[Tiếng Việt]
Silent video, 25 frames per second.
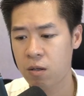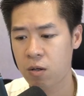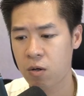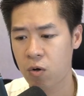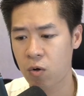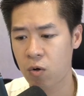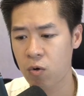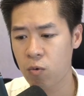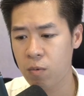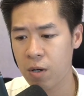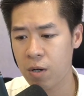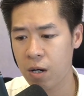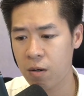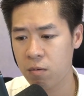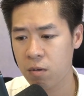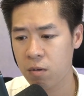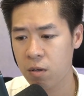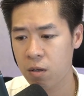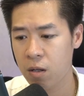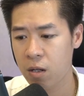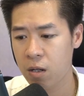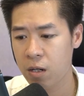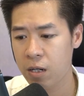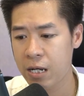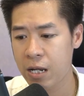Có đúng không?
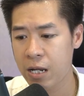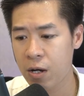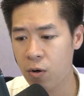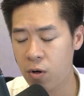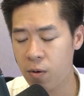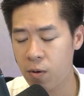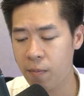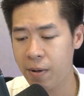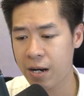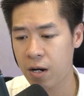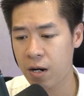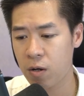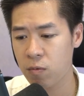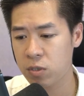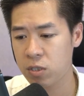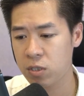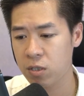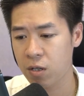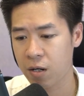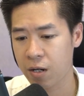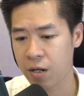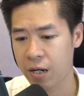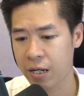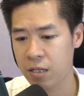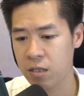Nếu các bạn không
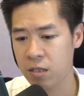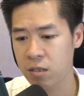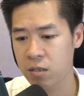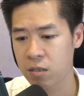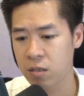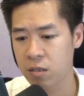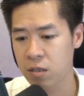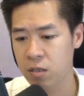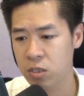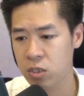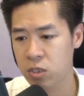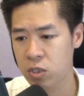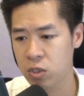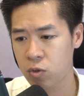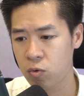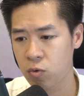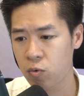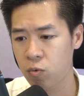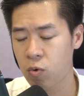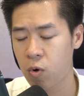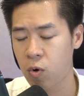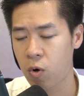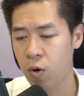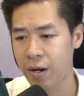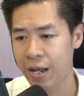sửa cái từ
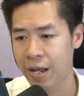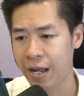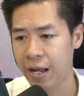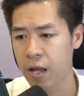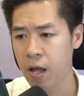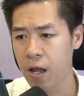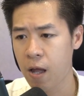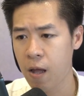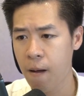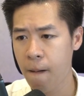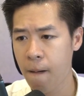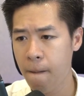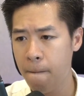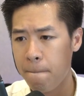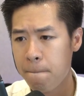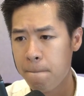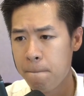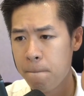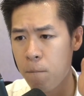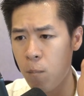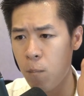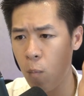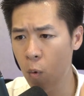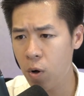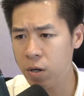school này,
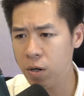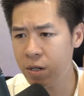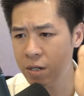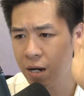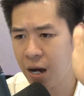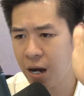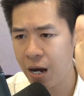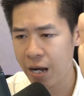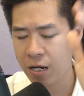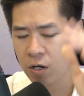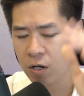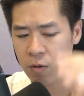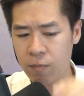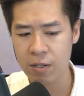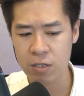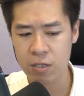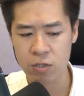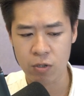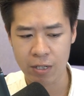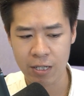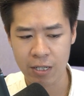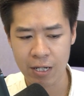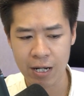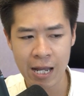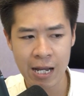muôn đời không mà
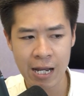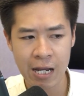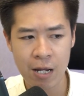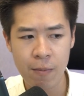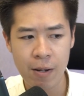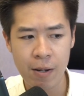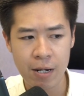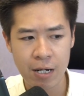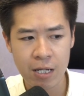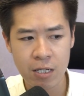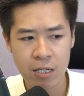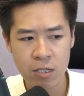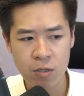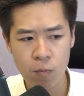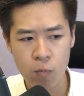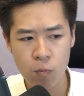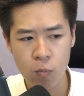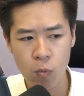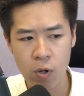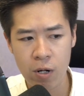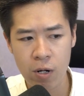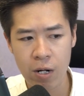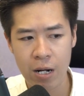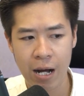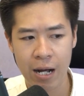giỏi tiếng Anh. Các bạn ghi chữ
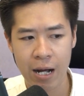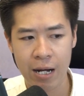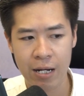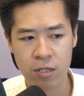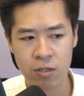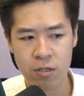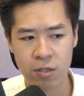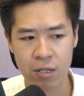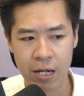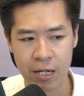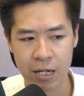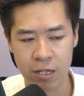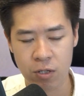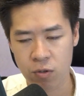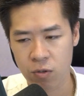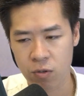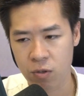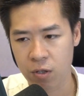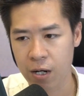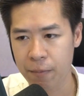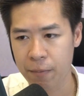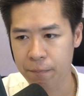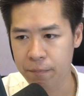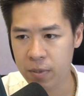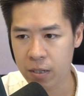muôn đời lên cho thầy cho
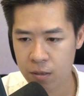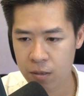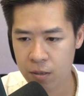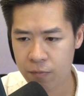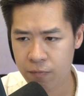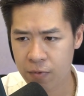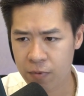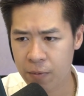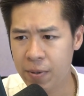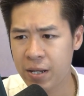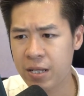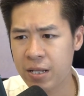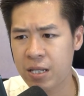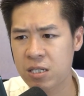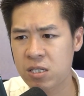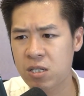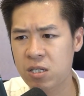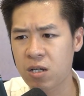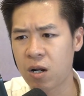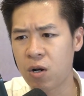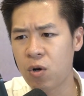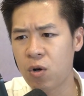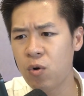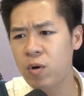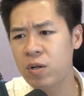nó ngấm. Và bây giờ thầy
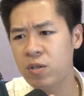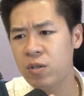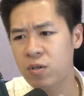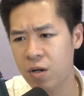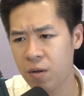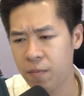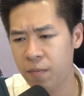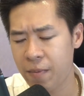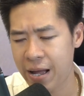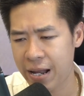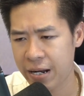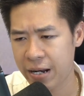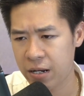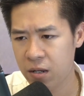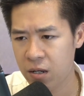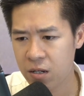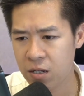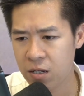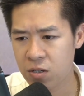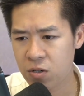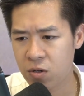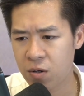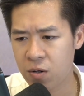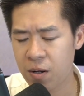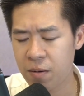sửa luôn cho các bạn,
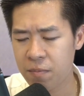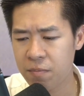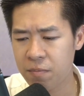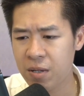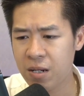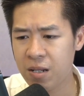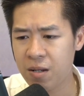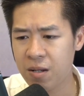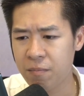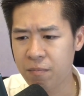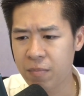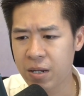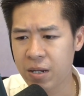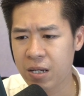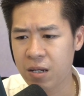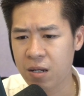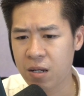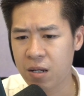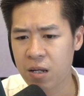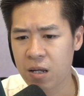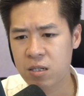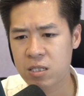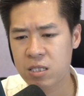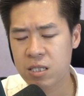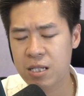để cho các bạn biết là
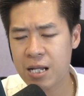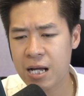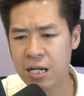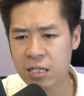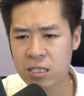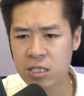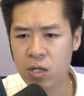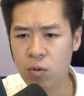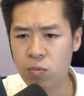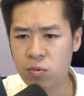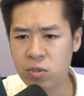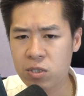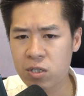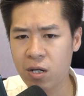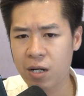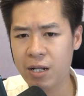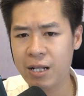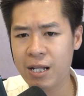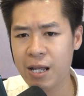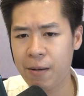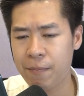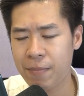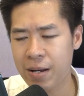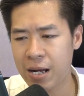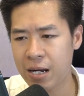mình đang sống dưới
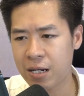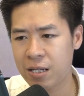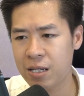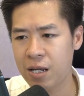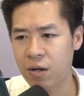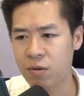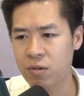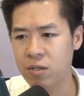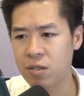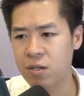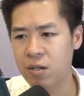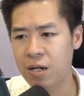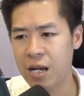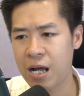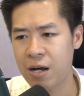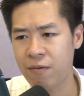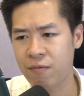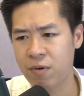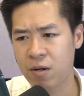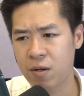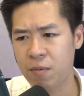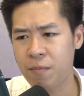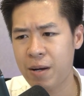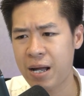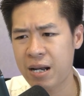tiềm năng nhiều như thế nào.
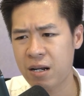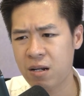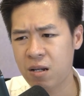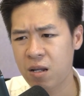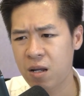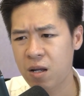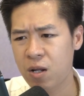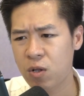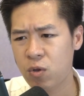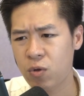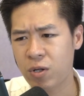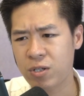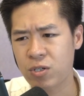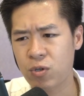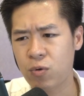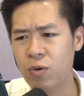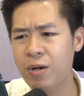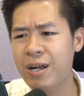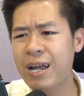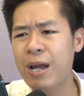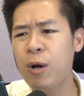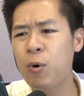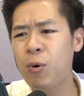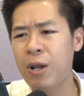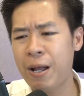Và các bạn toàn chỉ
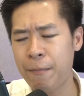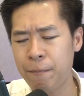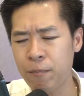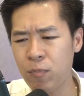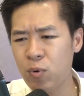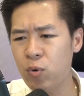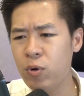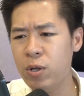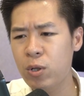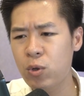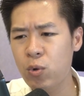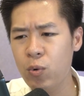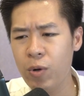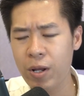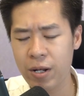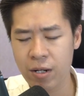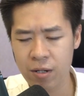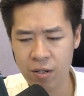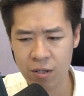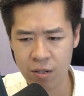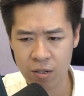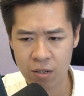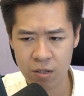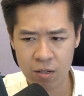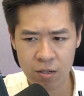kêu lắm liên
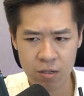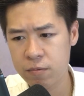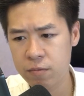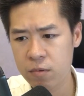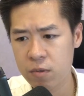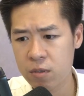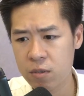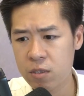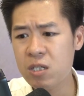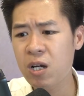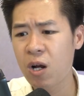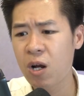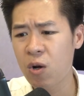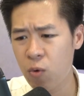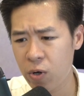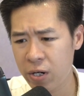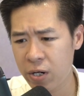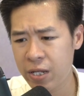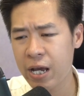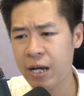thuyên đi. Sửa luôn